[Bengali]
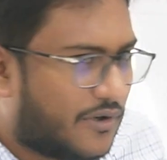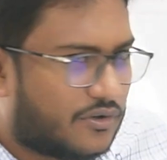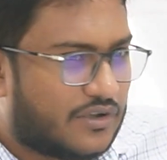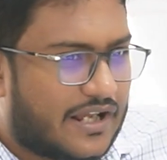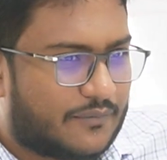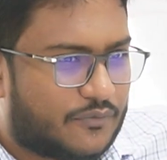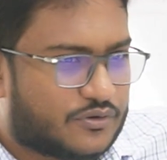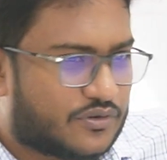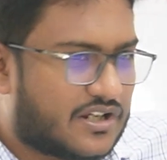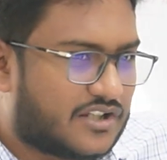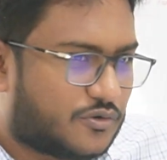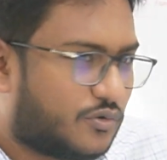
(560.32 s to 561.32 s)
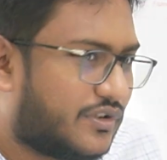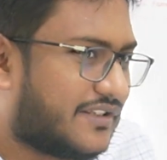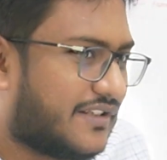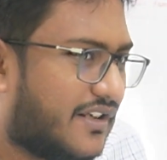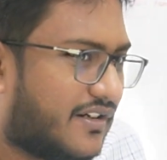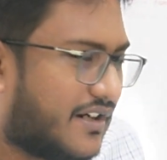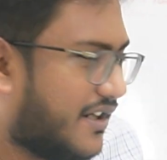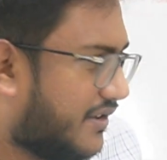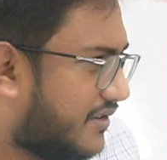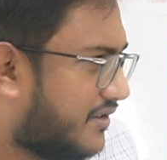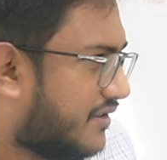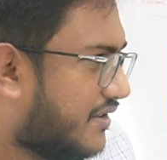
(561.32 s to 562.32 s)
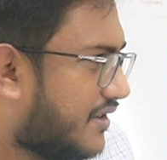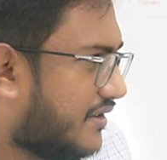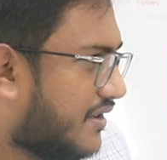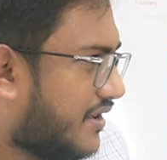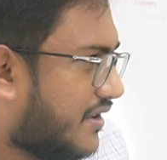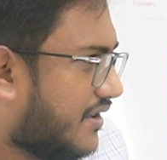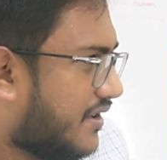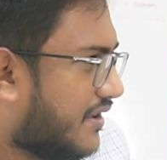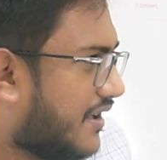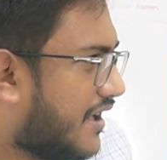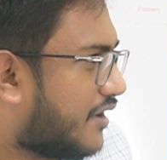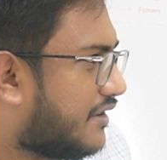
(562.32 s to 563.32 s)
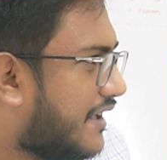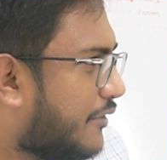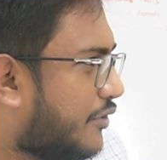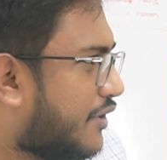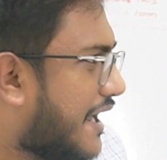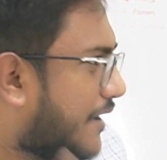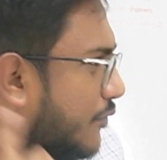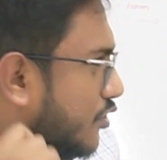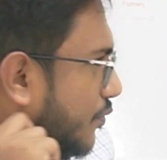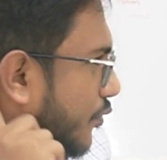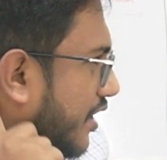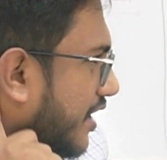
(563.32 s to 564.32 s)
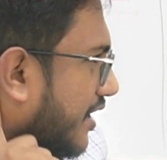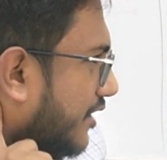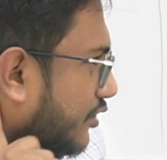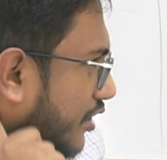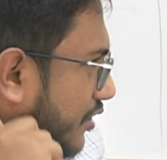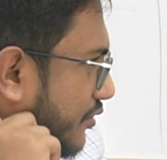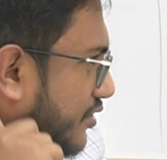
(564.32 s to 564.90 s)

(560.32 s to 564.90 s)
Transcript: আপনারা তো এক বছর কাজ করতেছিলেন রাইট আপনারা কাজ করছেন উনি এক বছর পরে জয়েন